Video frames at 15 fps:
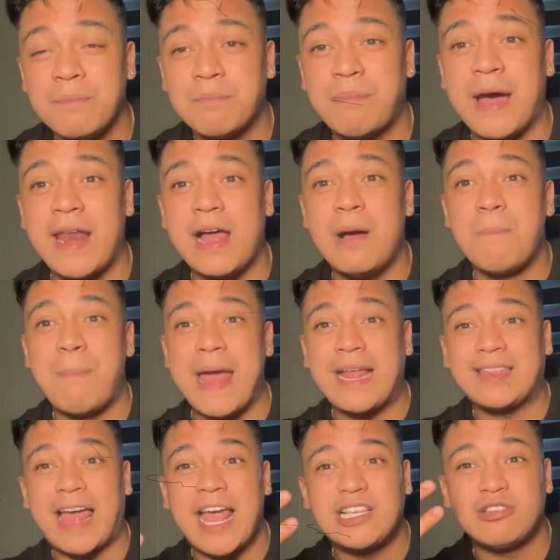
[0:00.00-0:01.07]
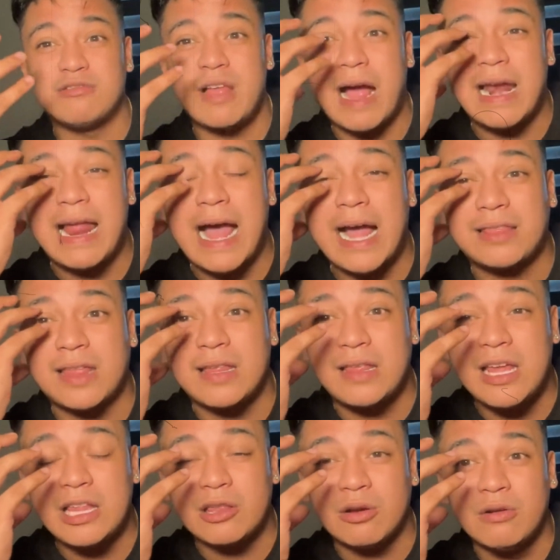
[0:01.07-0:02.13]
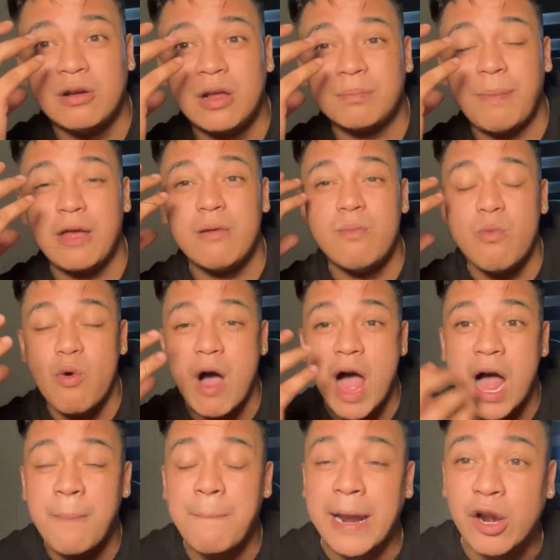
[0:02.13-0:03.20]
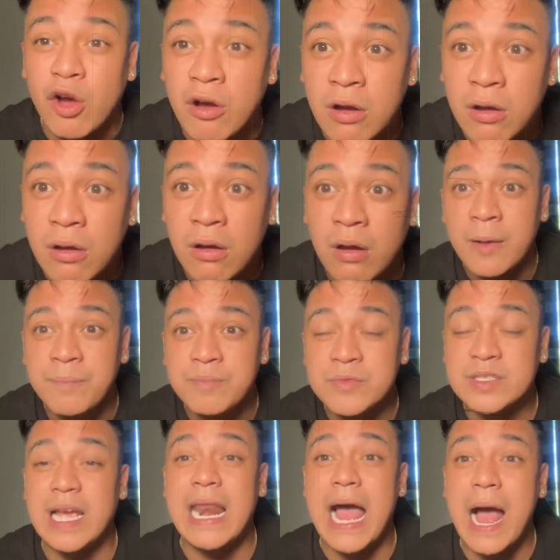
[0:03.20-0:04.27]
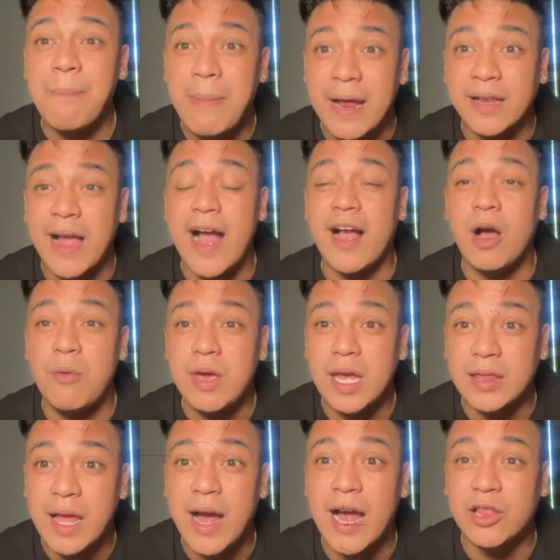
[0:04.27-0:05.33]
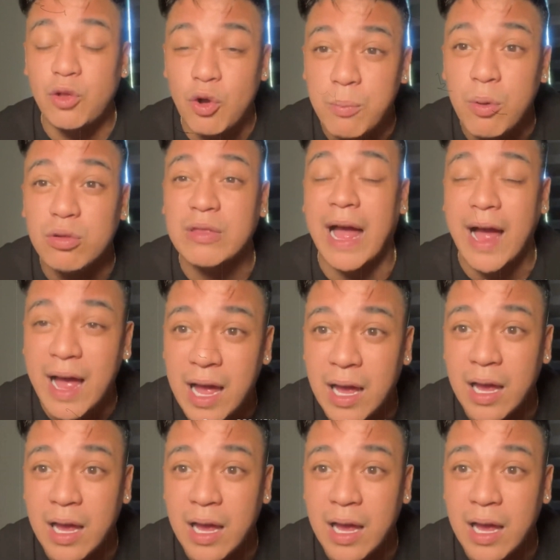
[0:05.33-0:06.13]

Para kang Mike Tyson na kalahati dito, pero mukha kang manok. Sa laban, gagawin kitang adobo, tang...